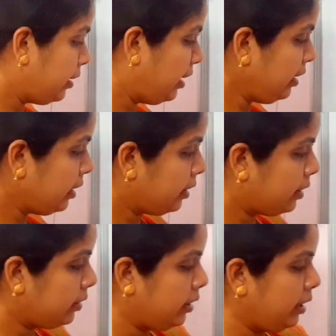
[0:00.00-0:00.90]
தென்
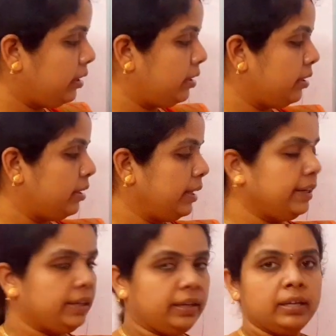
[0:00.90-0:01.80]
கிருத்திக்
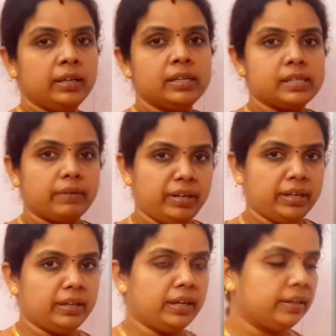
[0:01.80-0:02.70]
ரெட்டி
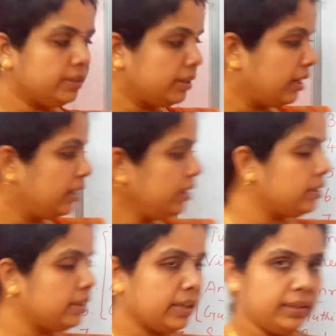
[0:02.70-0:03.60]
செவன் டென் எடுத்திருக்காங்க
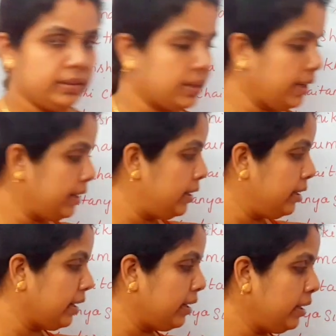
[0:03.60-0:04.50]
நைன்த் ரேங்க்கில்
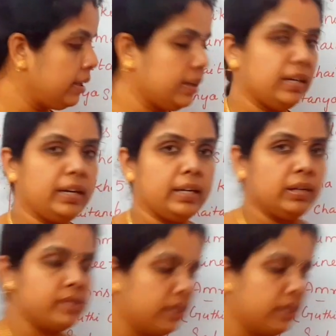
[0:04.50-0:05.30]
இருக்காங்க கர்நாடகாவை